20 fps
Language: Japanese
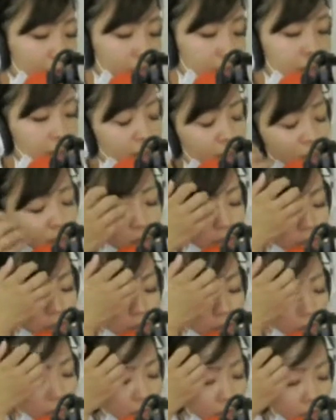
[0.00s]
人権
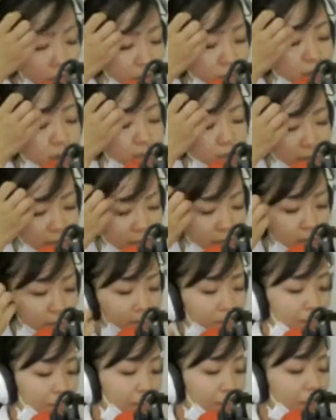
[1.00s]
週週間です
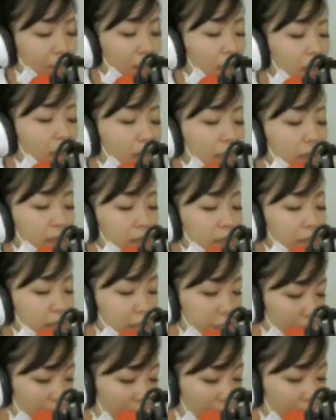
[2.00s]
い
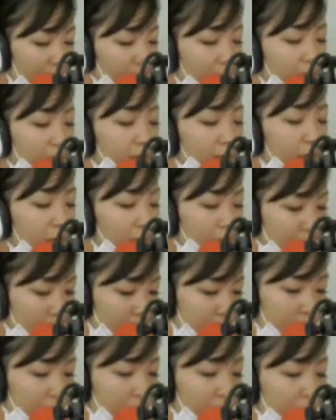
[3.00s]
じめ体
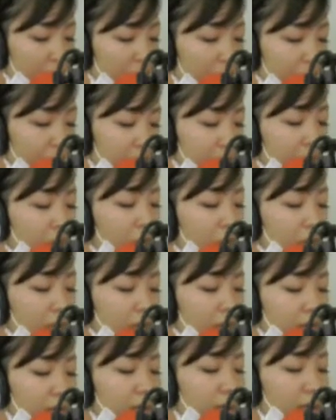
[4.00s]
罰児童
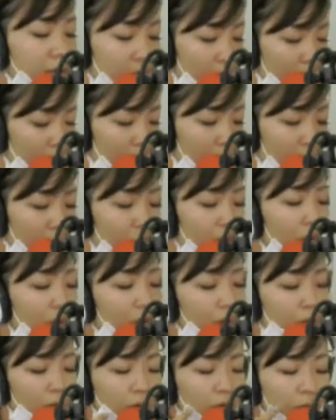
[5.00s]
虐待など
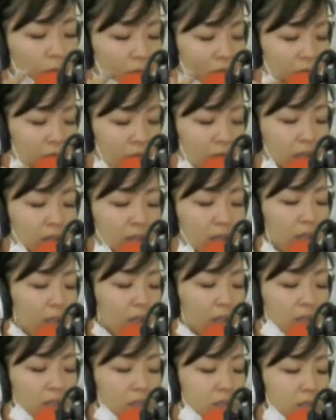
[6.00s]
子どもの人権
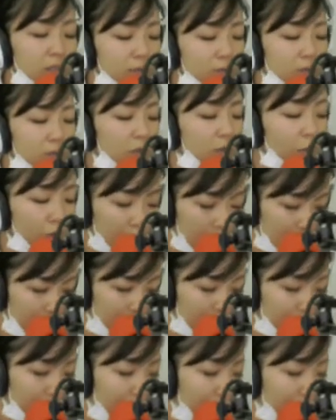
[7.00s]
に関する相談